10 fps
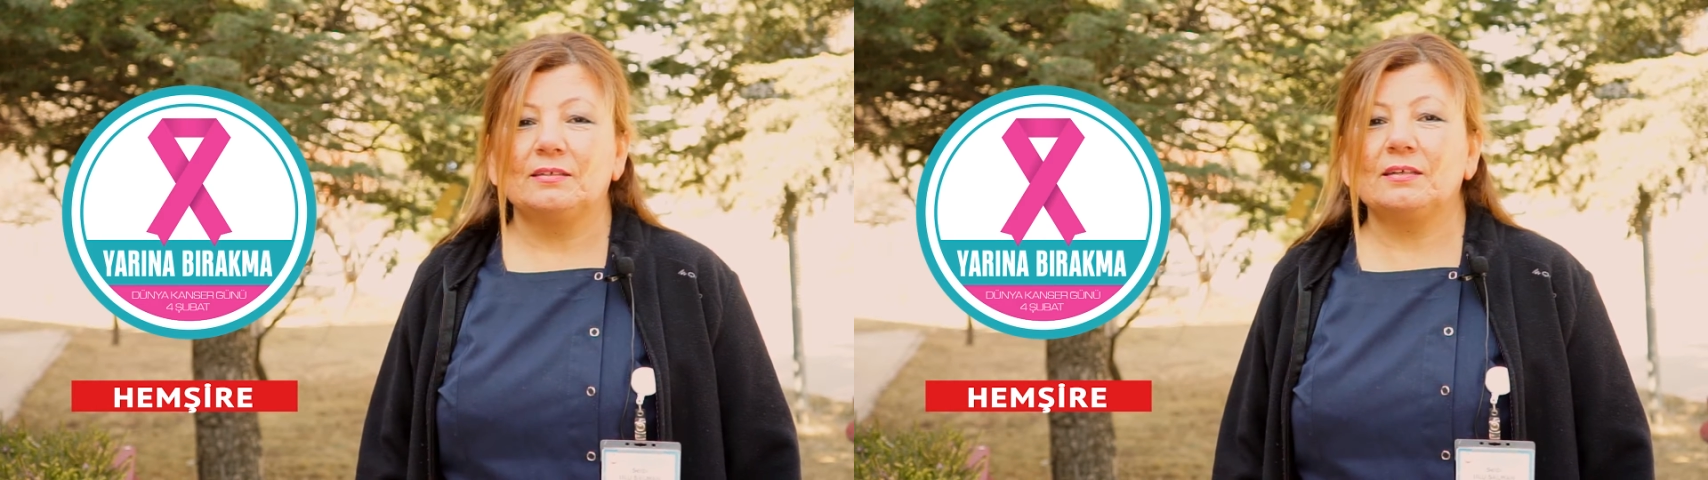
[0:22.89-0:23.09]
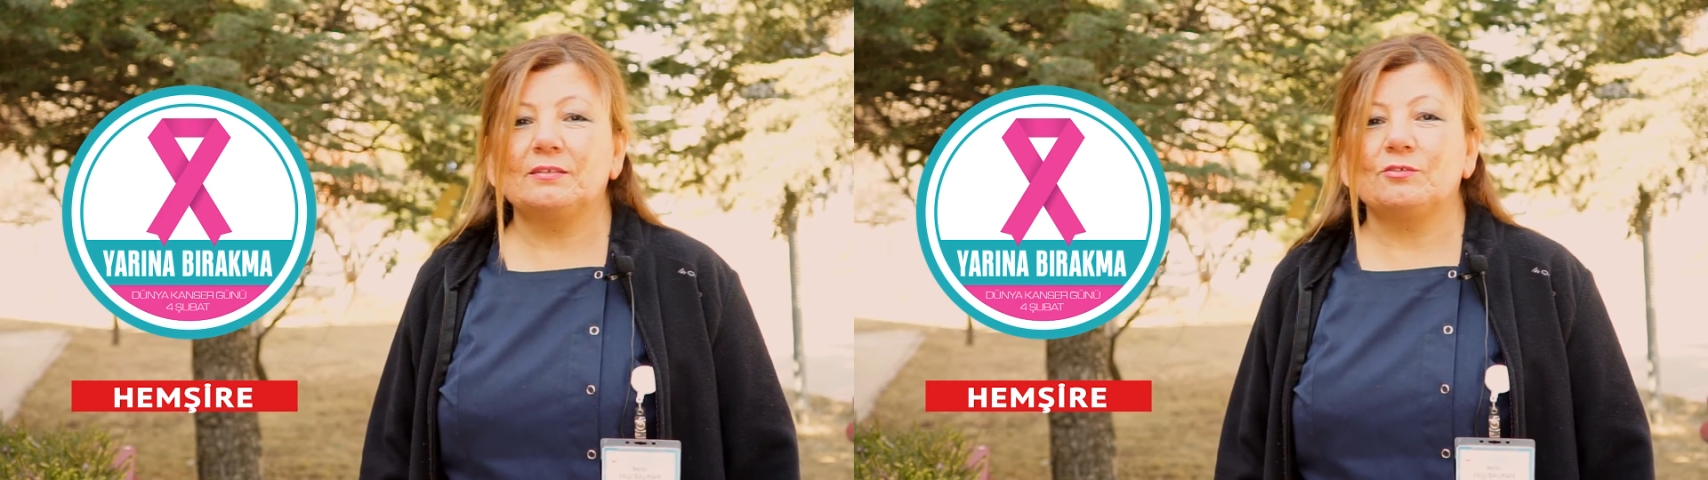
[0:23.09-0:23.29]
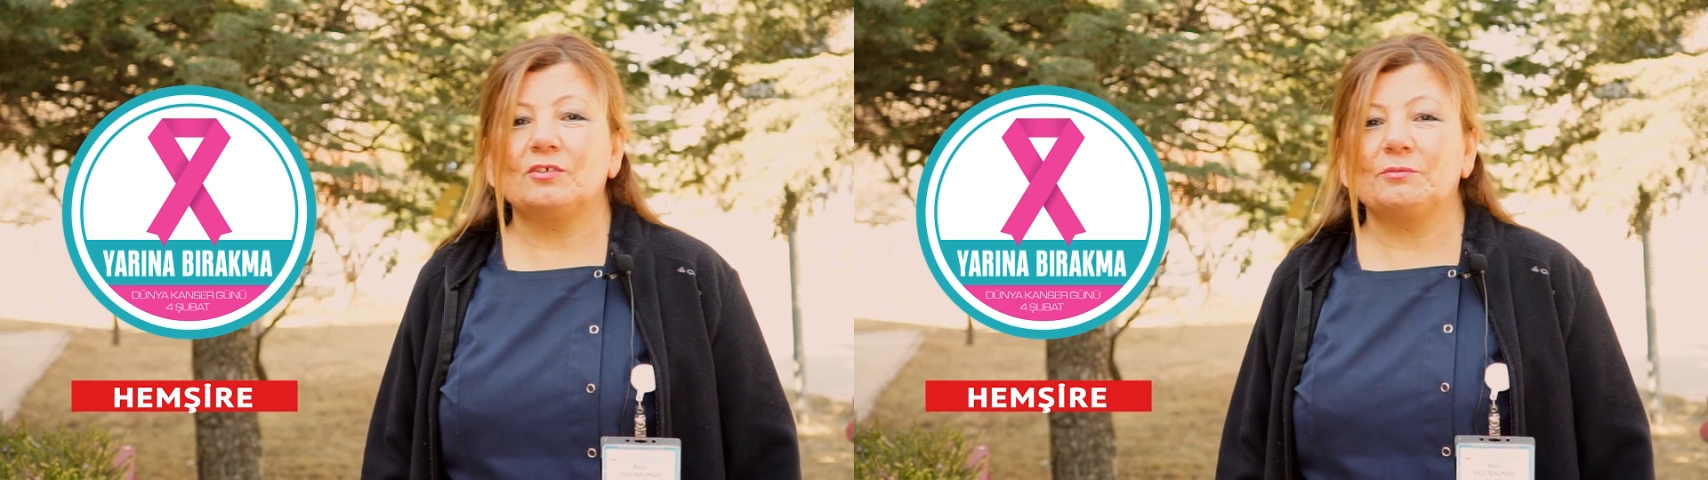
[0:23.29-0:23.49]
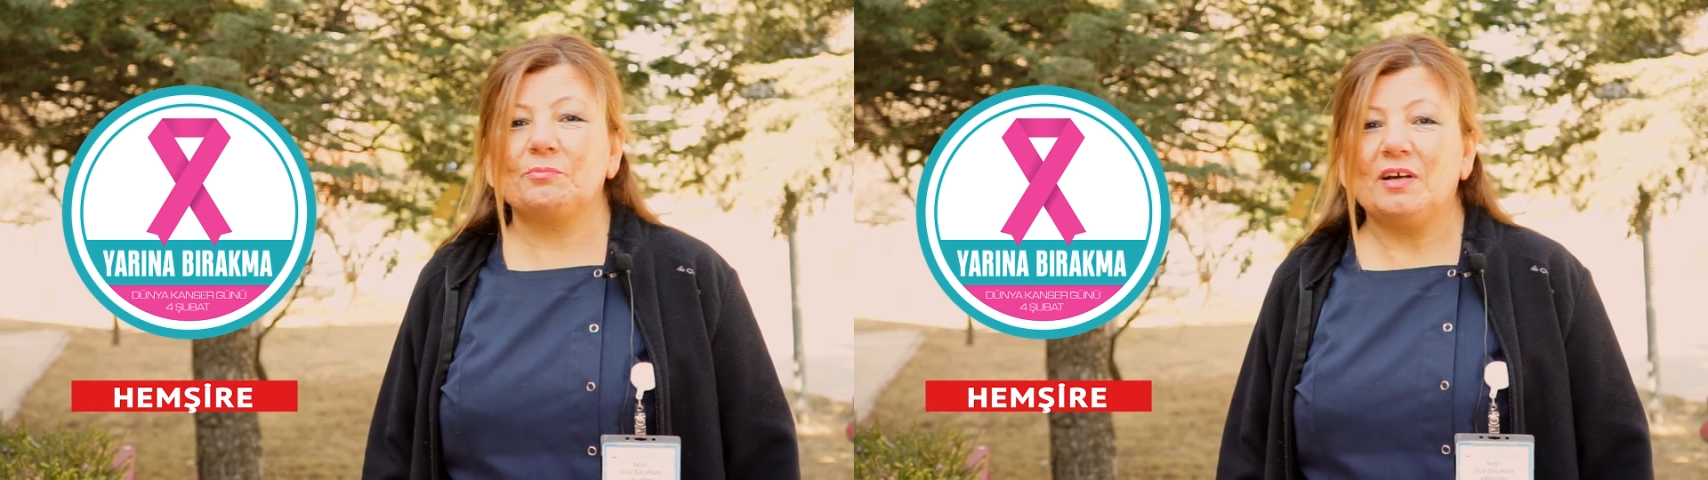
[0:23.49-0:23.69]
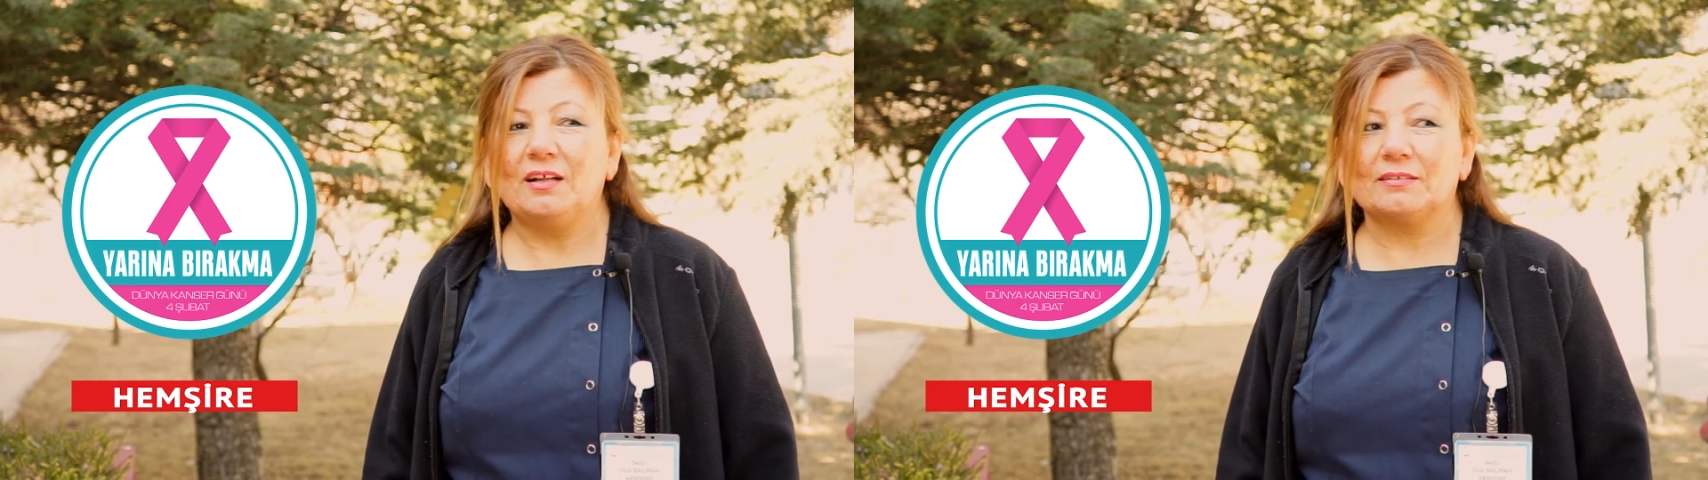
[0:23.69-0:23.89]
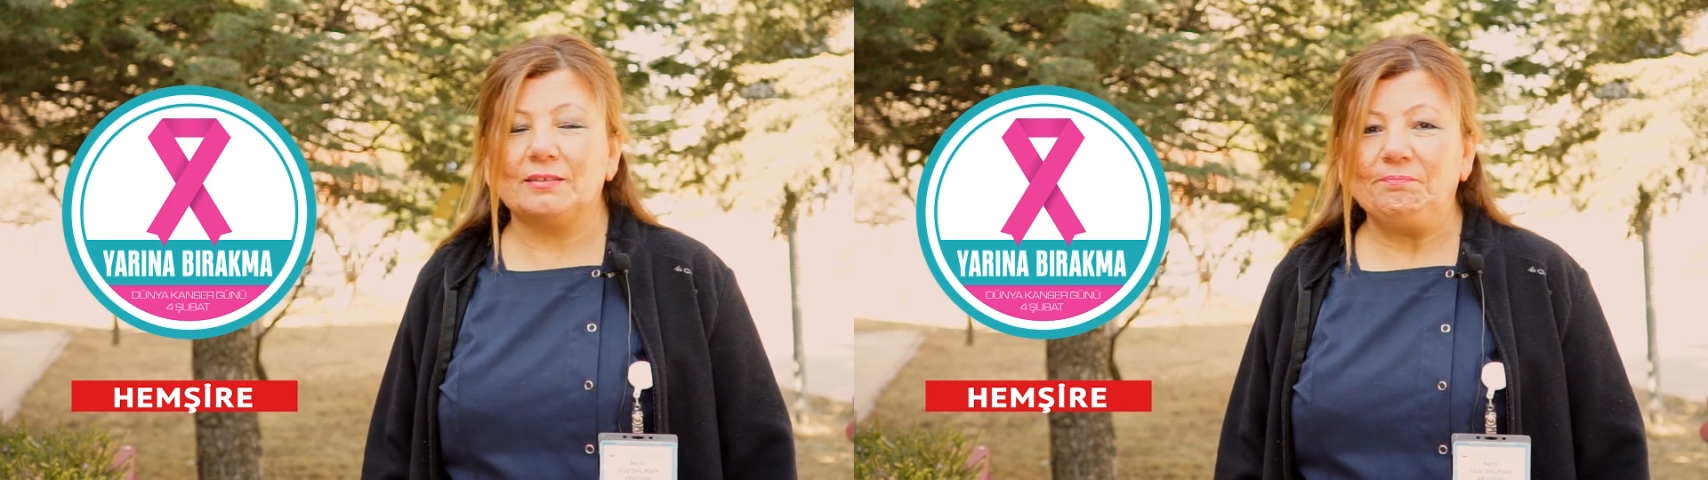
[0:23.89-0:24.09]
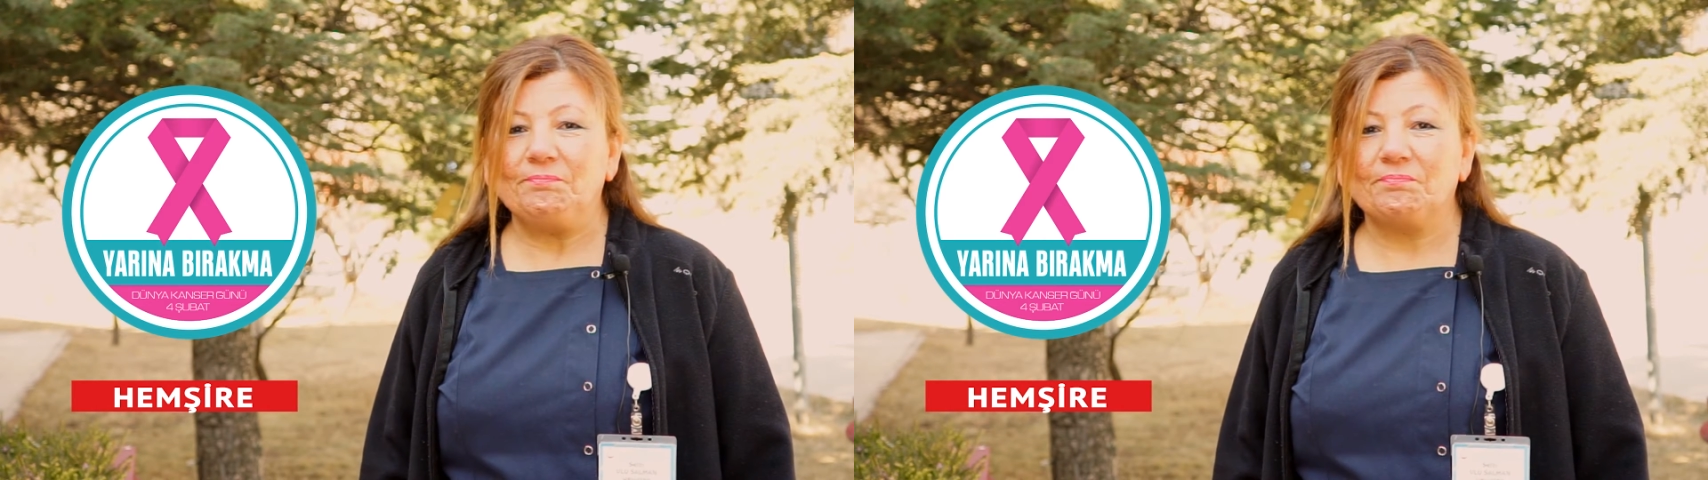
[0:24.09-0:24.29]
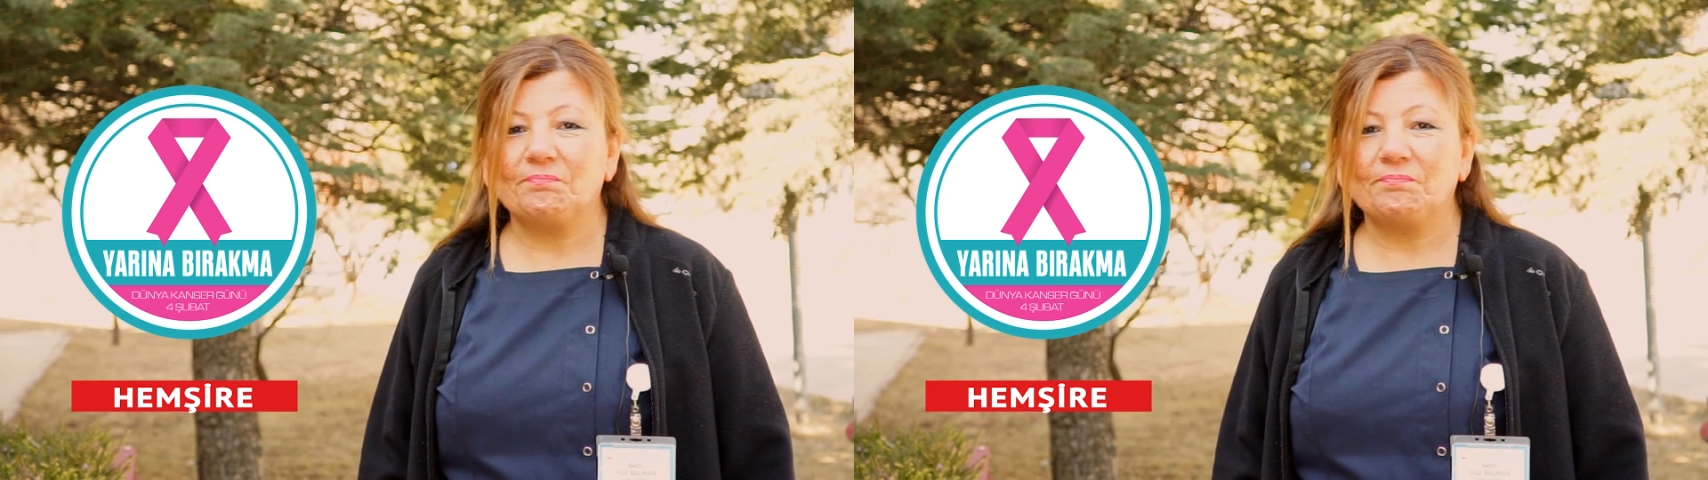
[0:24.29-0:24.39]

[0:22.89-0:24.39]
radyoterapi aldım.